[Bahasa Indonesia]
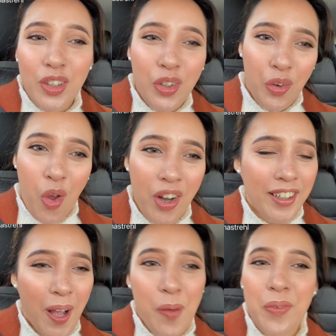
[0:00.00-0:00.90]
drone,
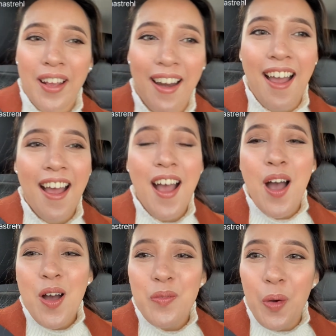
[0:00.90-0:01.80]
kamera,
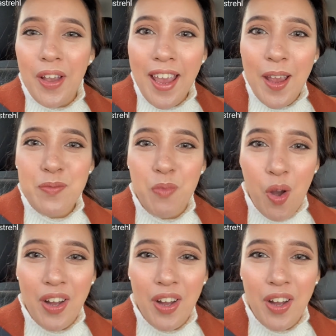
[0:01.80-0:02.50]
pokoknya heboh